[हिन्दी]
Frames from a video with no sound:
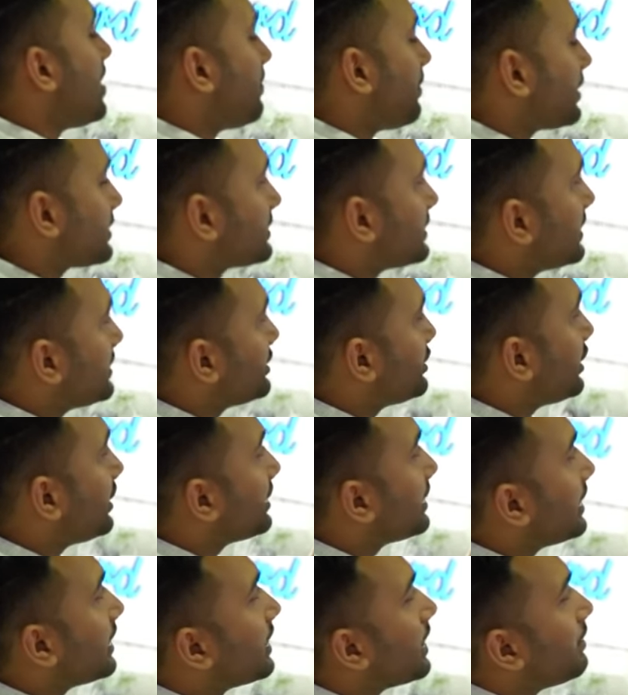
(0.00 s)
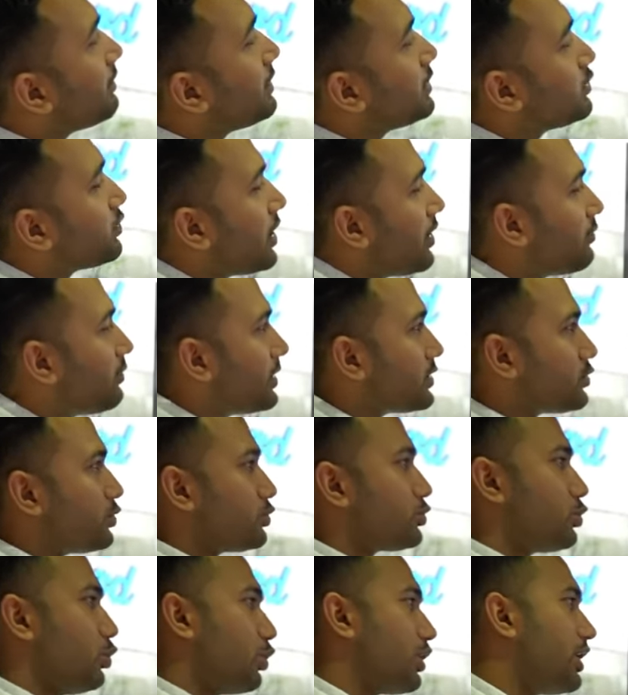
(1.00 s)
बट सनशेड की कमी जो है
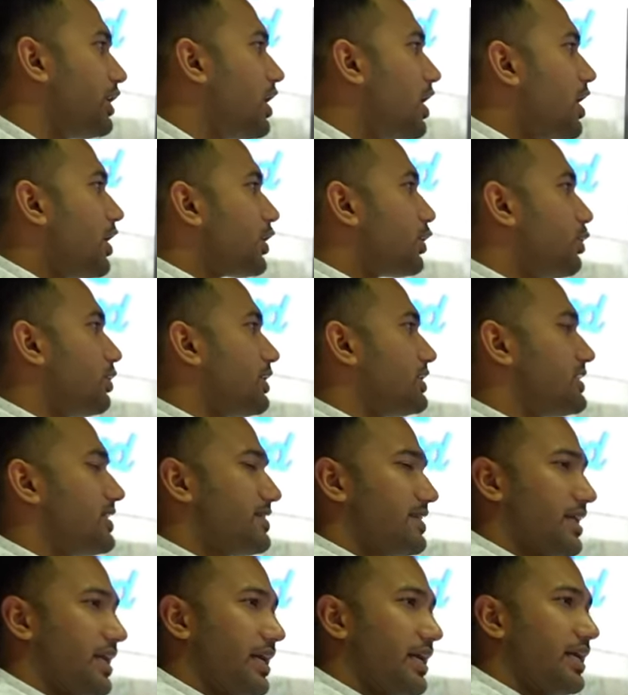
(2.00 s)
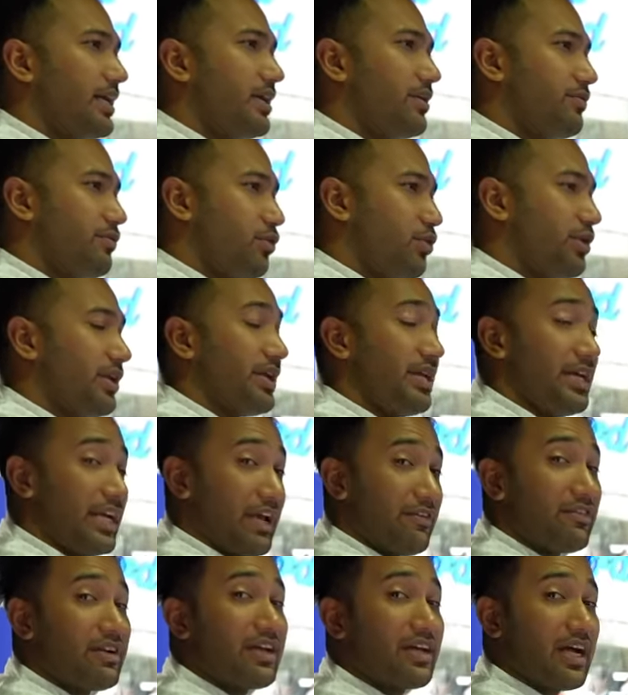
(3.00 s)
महसूस होगी क्योंकि जिस तरह की फोर्ड
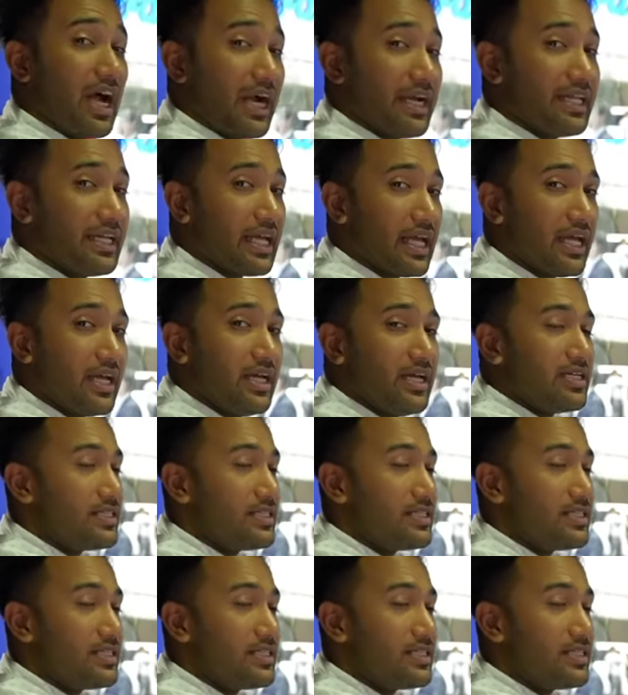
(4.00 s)
इंडेवर गाड़ी है